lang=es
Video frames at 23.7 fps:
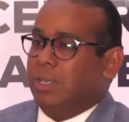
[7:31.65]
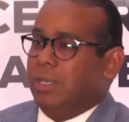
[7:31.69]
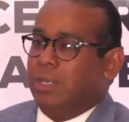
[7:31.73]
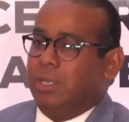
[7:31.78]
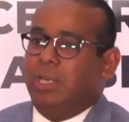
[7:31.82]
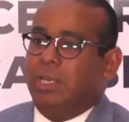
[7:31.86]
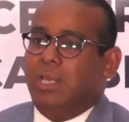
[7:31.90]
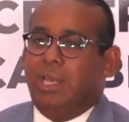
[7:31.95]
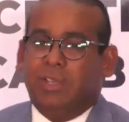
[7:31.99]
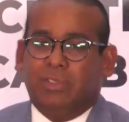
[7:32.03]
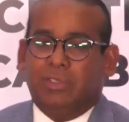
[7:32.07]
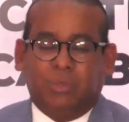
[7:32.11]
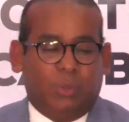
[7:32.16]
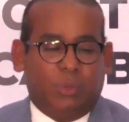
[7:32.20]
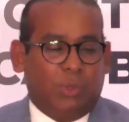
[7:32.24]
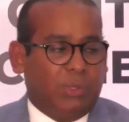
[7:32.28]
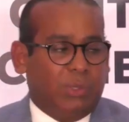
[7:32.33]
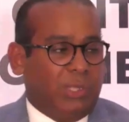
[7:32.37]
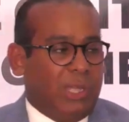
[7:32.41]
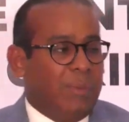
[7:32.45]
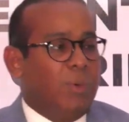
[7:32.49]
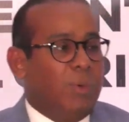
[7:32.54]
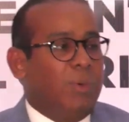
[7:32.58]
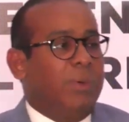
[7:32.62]
Y eso lo
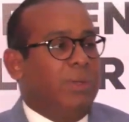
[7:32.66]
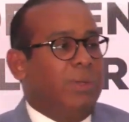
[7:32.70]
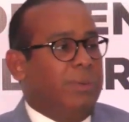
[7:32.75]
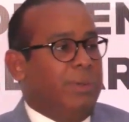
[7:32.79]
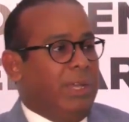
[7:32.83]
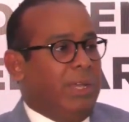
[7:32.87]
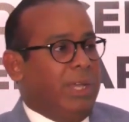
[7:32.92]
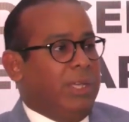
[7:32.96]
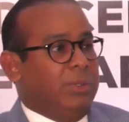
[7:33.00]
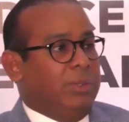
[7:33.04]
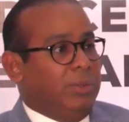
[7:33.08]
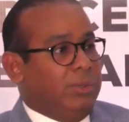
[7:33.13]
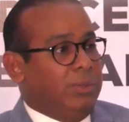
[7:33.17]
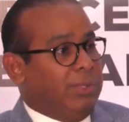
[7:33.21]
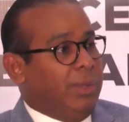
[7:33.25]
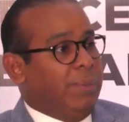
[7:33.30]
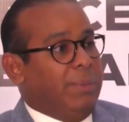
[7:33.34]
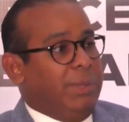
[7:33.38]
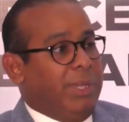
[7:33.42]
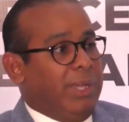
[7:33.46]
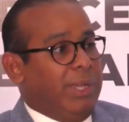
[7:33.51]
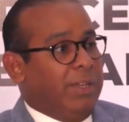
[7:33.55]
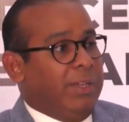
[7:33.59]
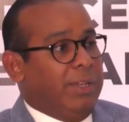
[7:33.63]
estamos viviendo.
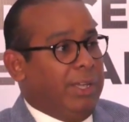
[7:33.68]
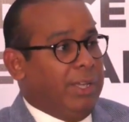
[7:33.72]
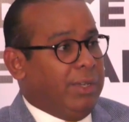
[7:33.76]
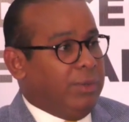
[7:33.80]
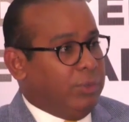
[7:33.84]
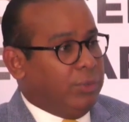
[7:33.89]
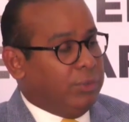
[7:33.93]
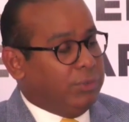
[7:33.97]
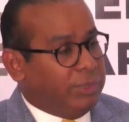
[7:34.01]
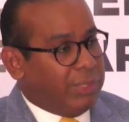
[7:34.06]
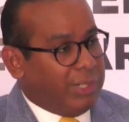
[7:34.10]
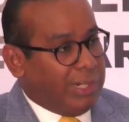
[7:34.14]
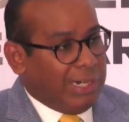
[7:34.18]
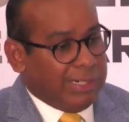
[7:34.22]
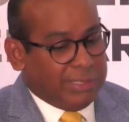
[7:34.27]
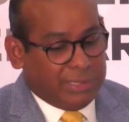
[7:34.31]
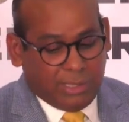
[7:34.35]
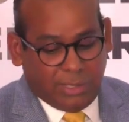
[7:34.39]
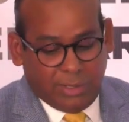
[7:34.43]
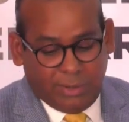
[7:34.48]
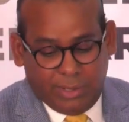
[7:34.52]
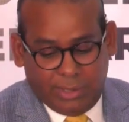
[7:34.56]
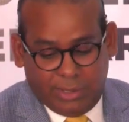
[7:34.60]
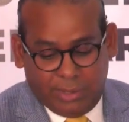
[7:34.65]
También encontrarse
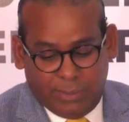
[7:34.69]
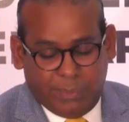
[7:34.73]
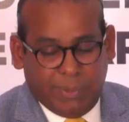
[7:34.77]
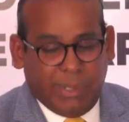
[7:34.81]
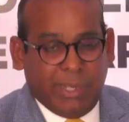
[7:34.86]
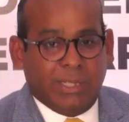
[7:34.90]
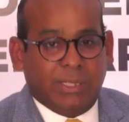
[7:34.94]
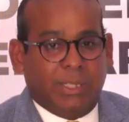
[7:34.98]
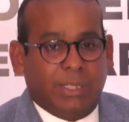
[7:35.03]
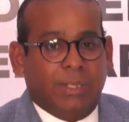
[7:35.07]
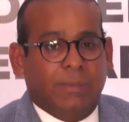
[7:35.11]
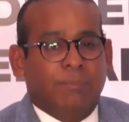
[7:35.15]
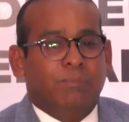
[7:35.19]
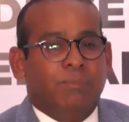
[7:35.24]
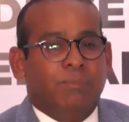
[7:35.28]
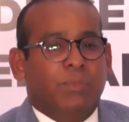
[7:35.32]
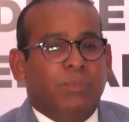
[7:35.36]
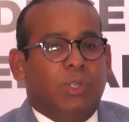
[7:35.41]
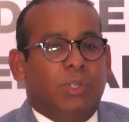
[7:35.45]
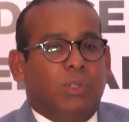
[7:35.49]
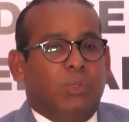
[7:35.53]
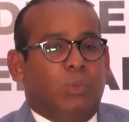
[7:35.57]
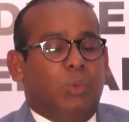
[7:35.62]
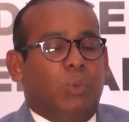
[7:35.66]
que de repente
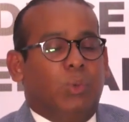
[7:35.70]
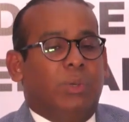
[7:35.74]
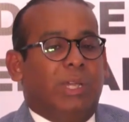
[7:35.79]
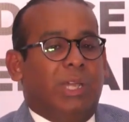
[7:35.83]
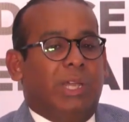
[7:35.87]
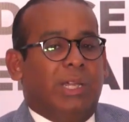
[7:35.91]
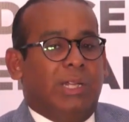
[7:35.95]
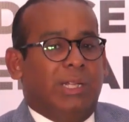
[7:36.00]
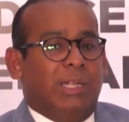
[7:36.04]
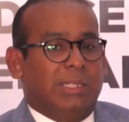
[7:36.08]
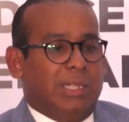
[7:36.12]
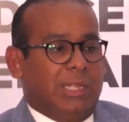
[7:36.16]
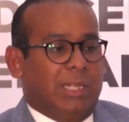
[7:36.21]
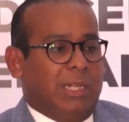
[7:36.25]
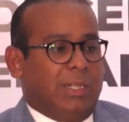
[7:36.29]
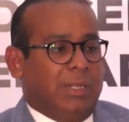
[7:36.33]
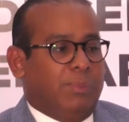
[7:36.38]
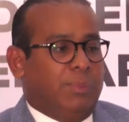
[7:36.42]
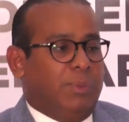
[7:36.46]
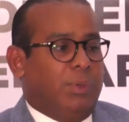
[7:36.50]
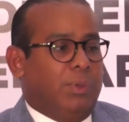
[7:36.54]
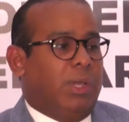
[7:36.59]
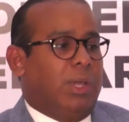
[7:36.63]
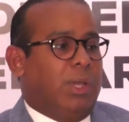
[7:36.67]
tú vienes a la
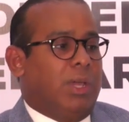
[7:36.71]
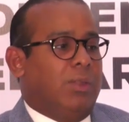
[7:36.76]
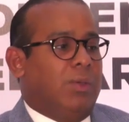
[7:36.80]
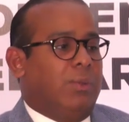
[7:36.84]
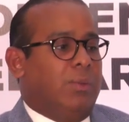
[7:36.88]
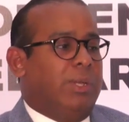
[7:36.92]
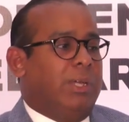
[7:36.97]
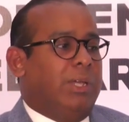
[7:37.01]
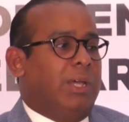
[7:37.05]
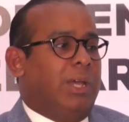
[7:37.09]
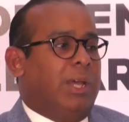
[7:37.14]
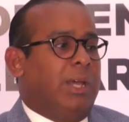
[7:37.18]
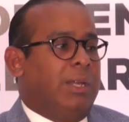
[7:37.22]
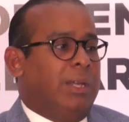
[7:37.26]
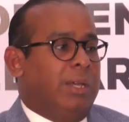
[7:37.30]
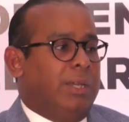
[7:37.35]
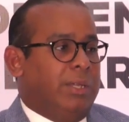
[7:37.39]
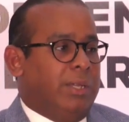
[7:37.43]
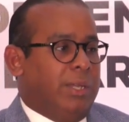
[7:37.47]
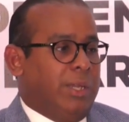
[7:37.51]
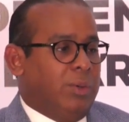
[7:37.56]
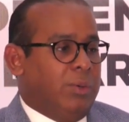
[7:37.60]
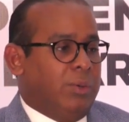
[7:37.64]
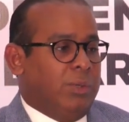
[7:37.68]
República Dominicana
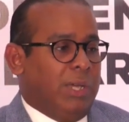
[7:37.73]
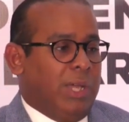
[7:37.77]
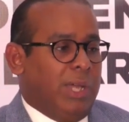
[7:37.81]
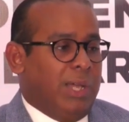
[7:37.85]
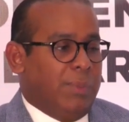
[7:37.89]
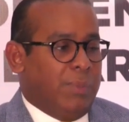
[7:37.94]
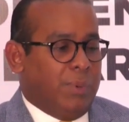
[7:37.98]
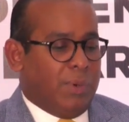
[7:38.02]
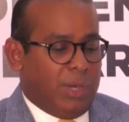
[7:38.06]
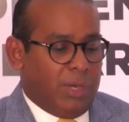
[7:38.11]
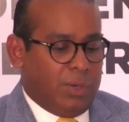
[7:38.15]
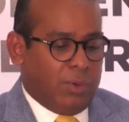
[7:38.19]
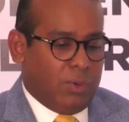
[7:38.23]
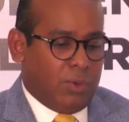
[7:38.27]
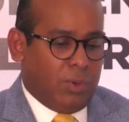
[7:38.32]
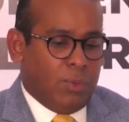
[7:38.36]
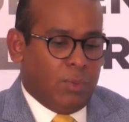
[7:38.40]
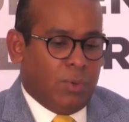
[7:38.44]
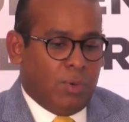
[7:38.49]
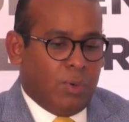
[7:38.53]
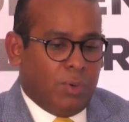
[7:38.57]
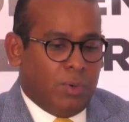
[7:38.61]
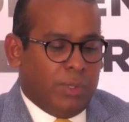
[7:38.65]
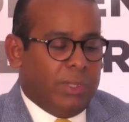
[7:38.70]
y en una época no
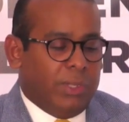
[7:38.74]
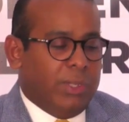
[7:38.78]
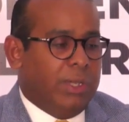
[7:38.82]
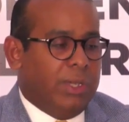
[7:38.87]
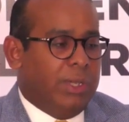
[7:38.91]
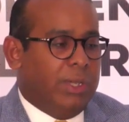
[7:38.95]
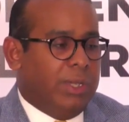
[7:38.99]
como hoy,